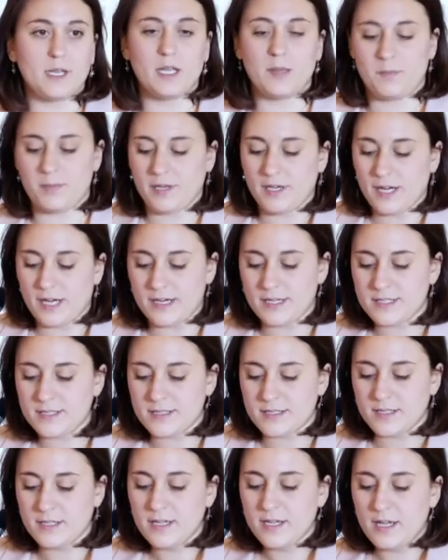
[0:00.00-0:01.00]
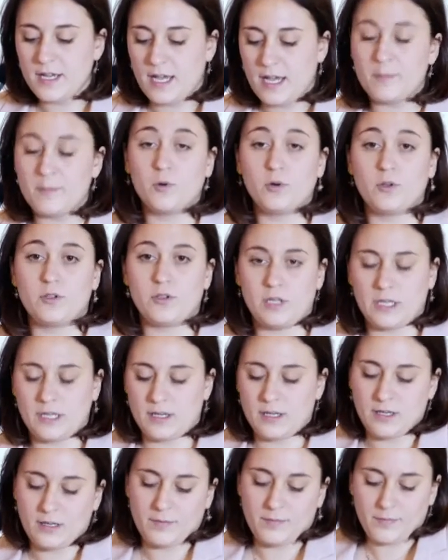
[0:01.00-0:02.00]
che per Hearst è molto,
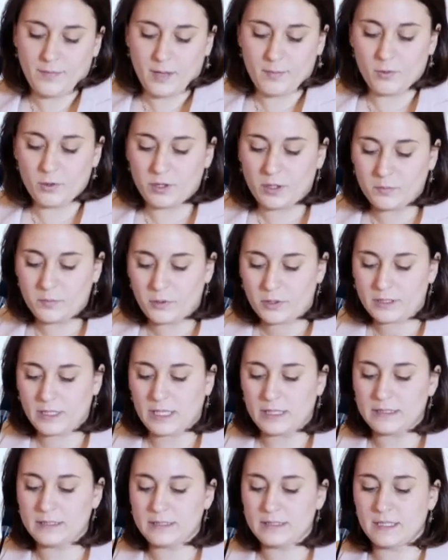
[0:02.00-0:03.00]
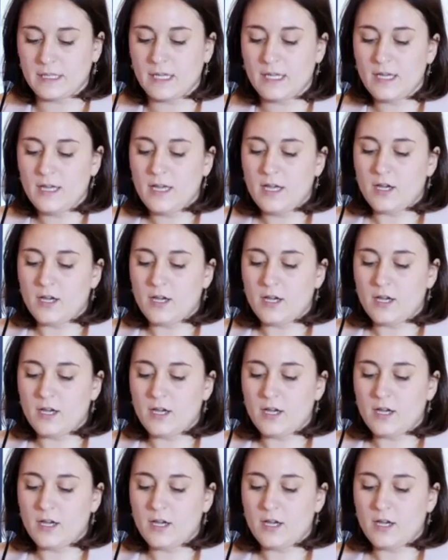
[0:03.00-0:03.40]
eh, è molto importante,